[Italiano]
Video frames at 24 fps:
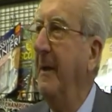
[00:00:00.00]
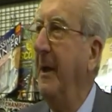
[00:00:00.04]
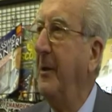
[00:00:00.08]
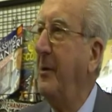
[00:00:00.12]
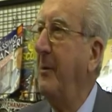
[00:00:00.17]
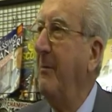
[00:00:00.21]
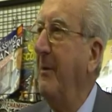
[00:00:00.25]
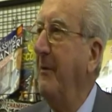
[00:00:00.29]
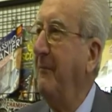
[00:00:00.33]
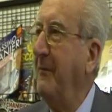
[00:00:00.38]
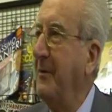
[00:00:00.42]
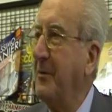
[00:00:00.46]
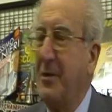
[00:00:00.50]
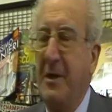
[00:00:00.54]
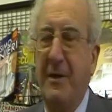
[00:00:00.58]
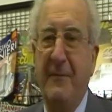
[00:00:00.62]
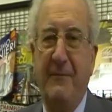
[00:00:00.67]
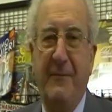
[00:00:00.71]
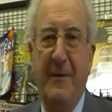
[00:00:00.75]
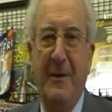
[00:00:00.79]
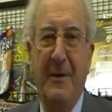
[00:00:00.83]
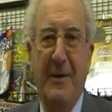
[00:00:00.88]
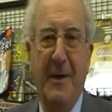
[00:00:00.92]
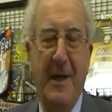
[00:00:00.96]
e come
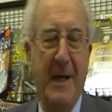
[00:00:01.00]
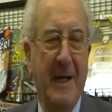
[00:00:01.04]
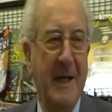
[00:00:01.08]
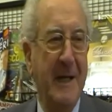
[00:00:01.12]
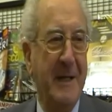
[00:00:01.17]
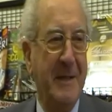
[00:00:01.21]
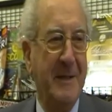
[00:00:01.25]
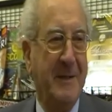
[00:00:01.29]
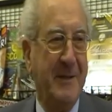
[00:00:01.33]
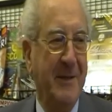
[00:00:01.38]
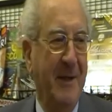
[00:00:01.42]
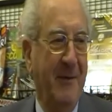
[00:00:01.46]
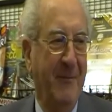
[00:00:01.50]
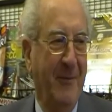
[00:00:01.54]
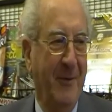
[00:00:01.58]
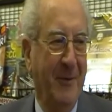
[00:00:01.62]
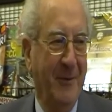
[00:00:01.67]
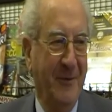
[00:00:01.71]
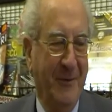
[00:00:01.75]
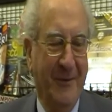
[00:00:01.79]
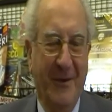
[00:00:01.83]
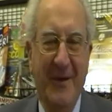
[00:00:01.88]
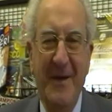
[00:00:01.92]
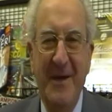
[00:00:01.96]
faccio a fare un'analisi del
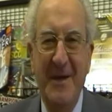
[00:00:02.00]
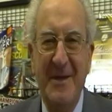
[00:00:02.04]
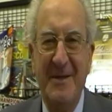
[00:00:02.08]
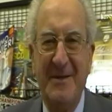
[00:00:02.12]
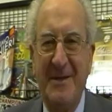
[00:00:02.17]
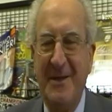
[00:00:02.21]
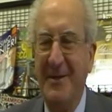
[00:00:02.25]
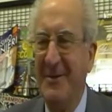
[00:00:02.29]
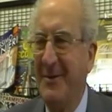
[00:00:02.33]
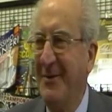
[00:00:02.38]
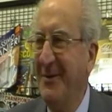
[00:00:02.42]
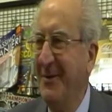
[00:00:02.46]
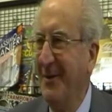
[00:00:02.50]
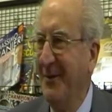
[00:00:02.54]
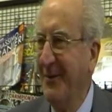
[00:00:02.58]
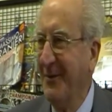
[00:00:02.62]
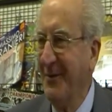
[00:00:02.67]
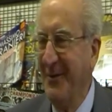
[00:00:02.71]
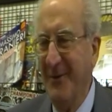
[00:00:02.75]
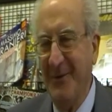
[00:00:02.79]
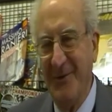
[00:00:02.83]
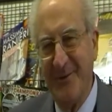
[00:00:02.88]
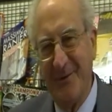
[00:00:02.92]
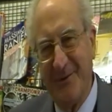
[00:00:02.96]
voto se ancora
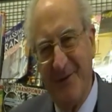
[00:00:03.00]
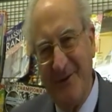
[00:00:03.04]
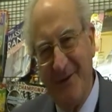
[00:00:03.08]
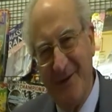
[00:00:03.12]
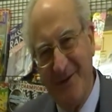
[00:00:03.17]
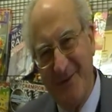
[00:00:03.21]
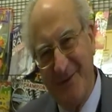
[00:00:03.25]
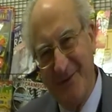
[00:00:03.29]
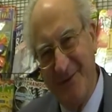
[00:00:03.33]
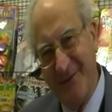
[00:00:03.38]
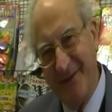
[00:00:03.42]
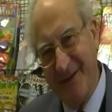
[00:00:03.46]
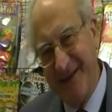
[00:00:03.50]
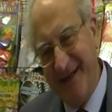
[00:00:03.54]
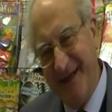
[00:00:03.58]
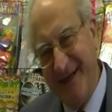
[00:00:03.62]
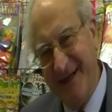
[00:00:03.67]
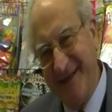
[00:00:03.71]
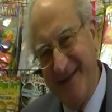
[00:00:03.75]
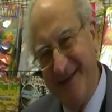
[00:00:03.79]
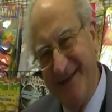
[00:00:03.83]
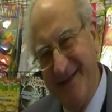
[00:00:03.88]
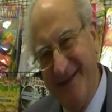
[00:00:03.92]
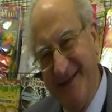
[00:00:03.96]
non conosco i
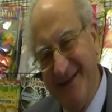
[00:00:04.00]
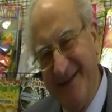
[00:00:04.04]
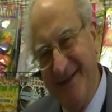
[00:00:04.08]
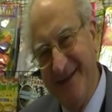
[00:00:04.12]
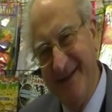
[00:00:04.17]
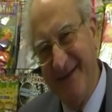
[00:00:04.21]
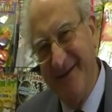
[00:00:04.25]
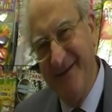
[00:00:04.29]
risultati?